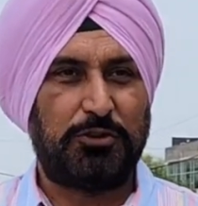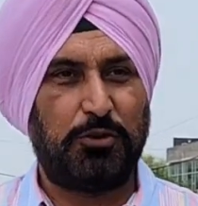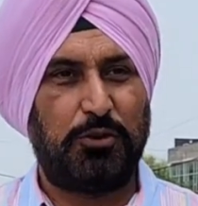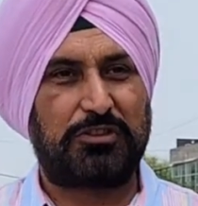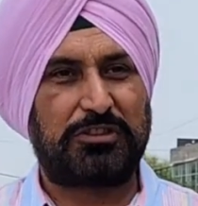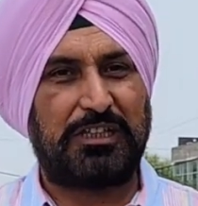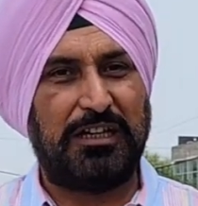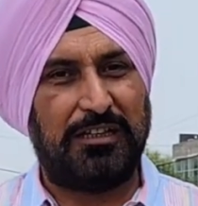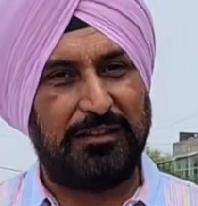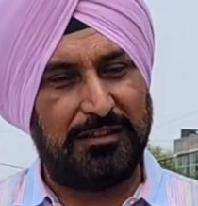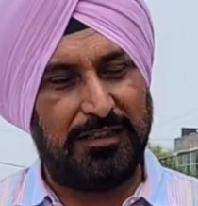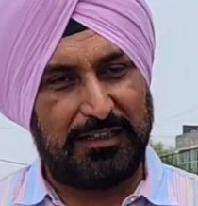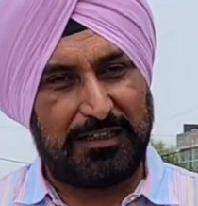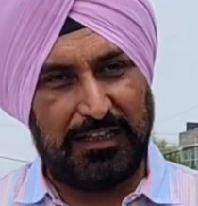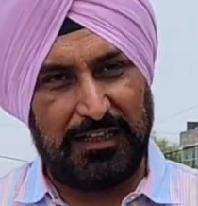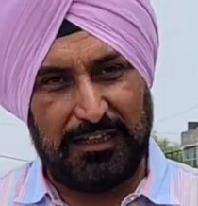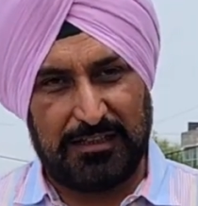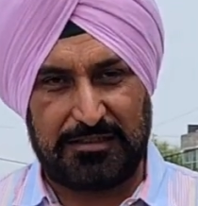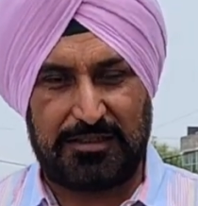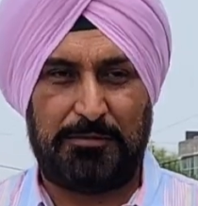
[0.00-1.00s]
तो उसके अंदर
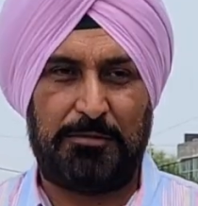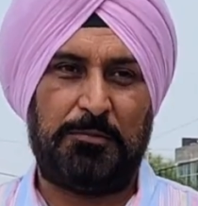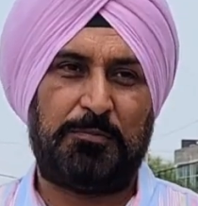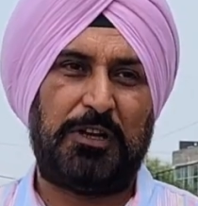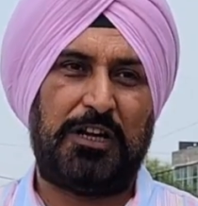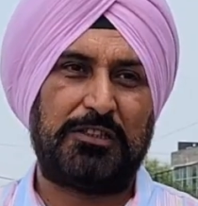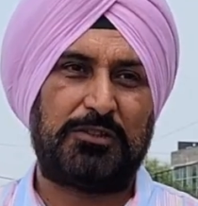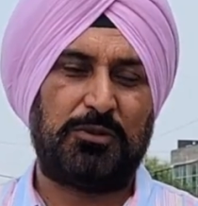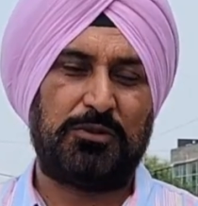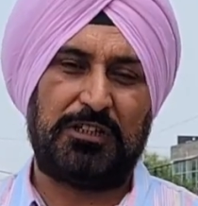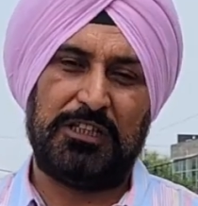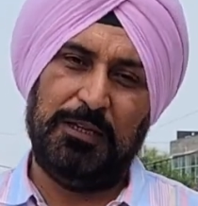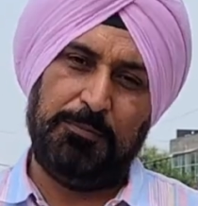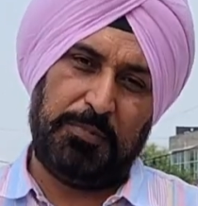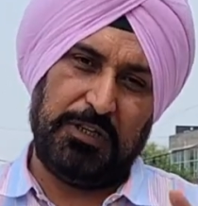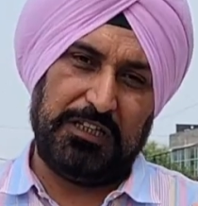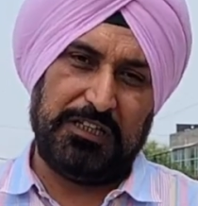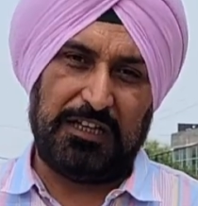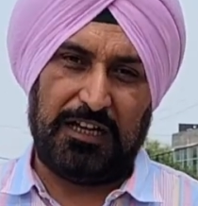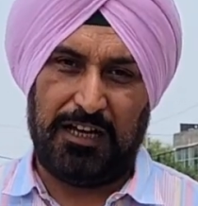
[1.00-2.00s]
के नक्शे भी पास होते
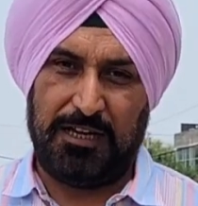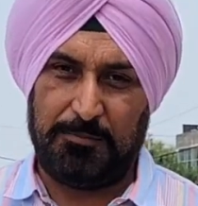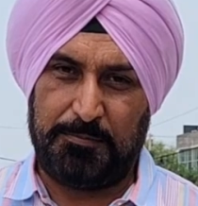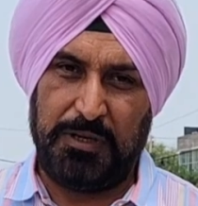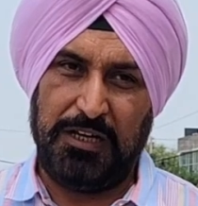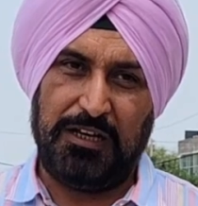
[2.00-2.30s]
हैं बट यहाँ